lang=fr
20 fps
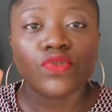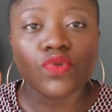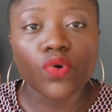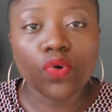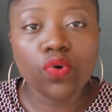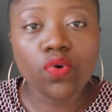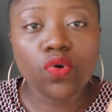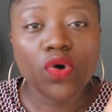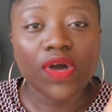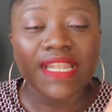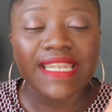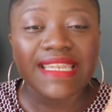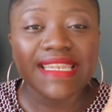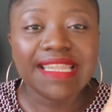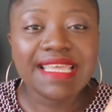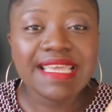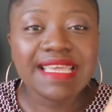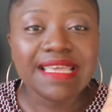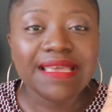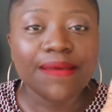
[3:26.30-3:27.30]
ton
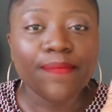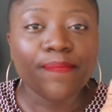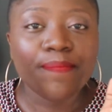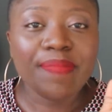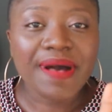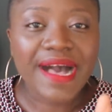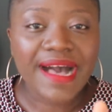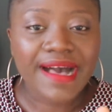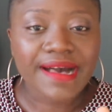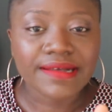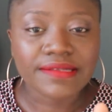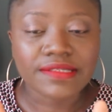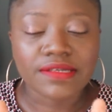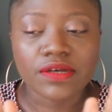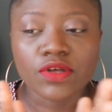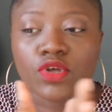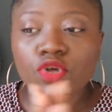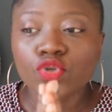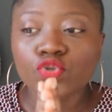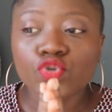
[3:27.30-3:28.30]
épargne épargne.
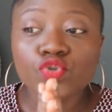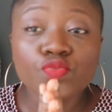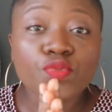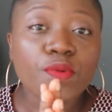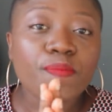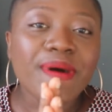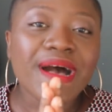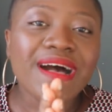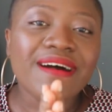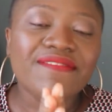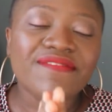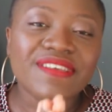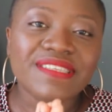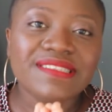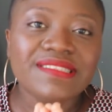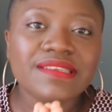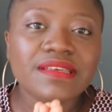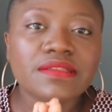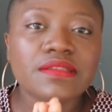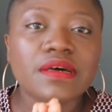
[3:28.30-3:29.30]
Tu ne peux pas
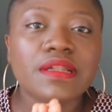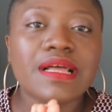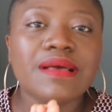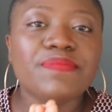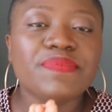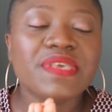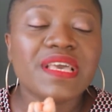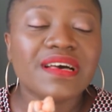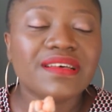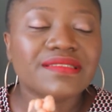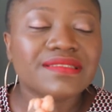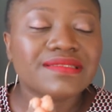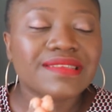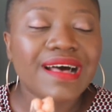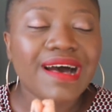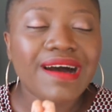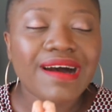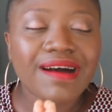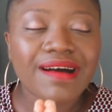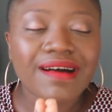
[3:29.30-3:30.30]
investir dans la pièce
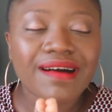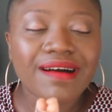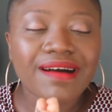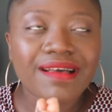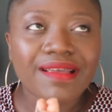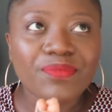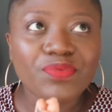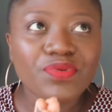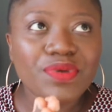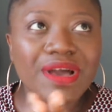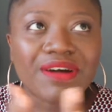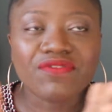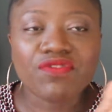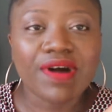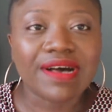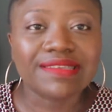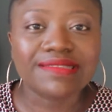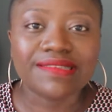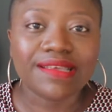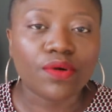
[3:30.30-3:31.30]
A et puis
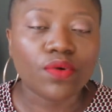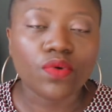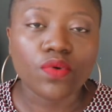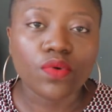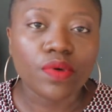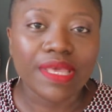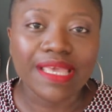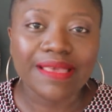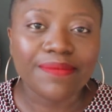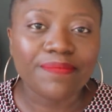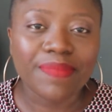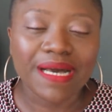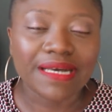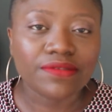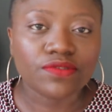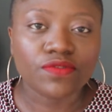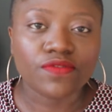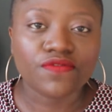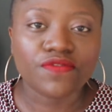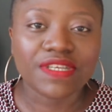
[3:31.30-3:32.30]
avoir zéro
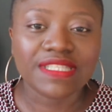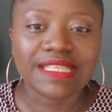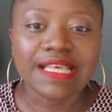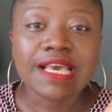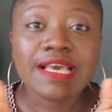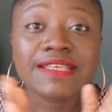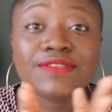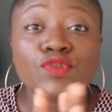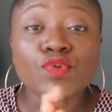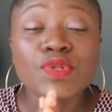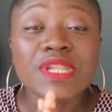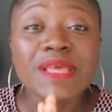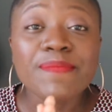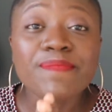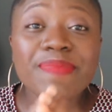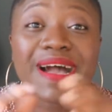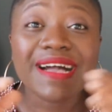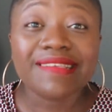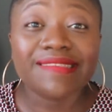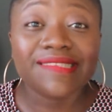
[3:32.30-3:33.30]
épargne en fait. Ce n'est
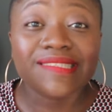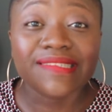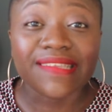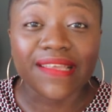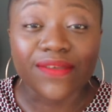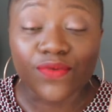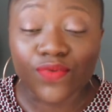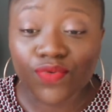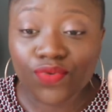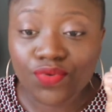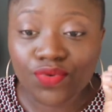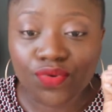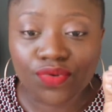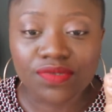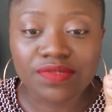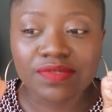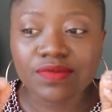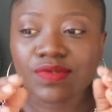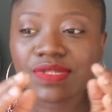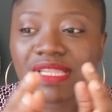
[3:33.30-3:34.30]
pas sécure,
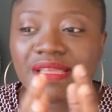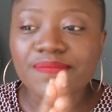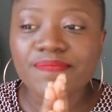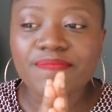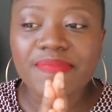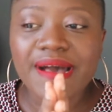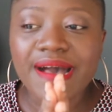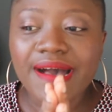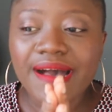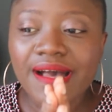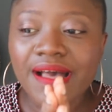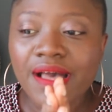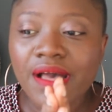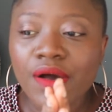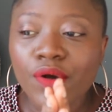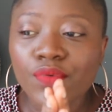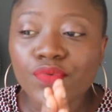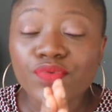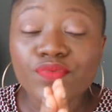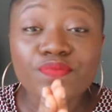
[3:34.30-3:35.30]
ce n'est pas
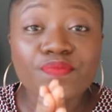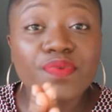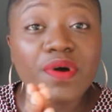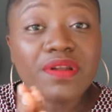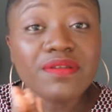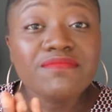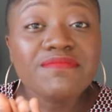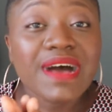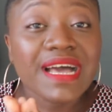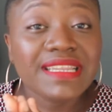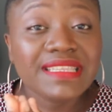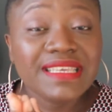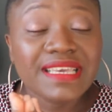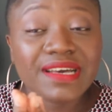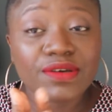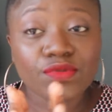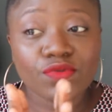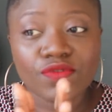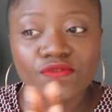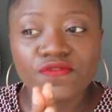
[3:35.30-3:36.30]
une bonne
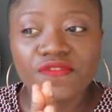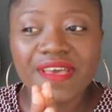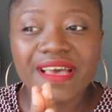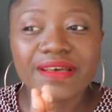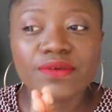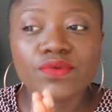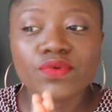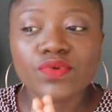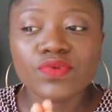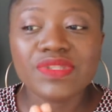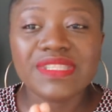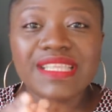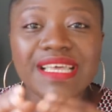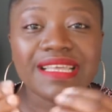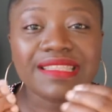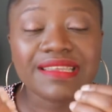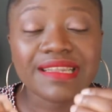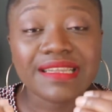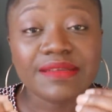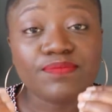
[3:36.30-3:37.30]
manière de faire que
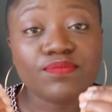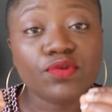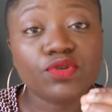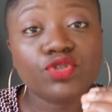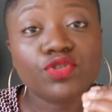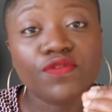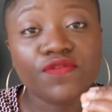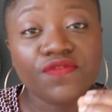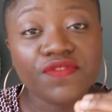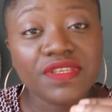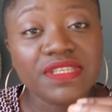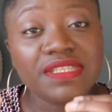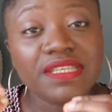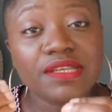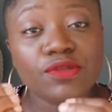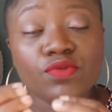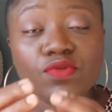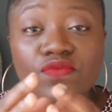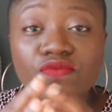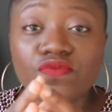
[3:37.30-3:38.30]
d'être les poches vides
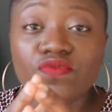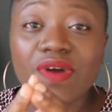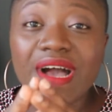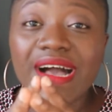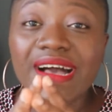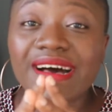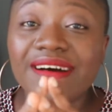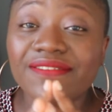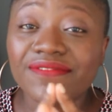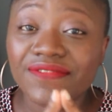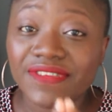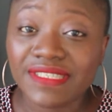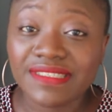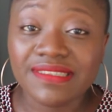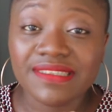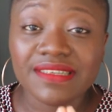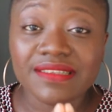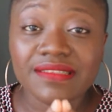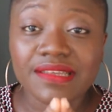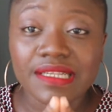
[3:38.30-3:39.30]
et de vouloir
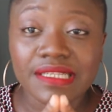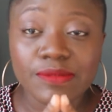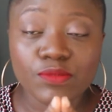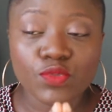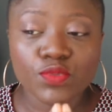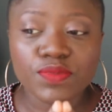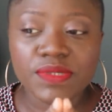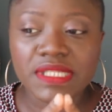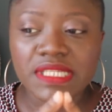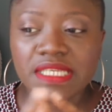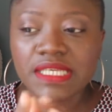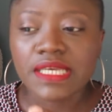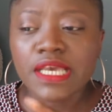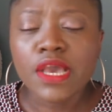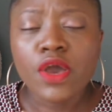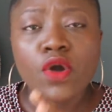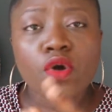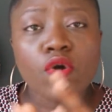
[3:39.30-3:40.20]
investir dans l'immobilier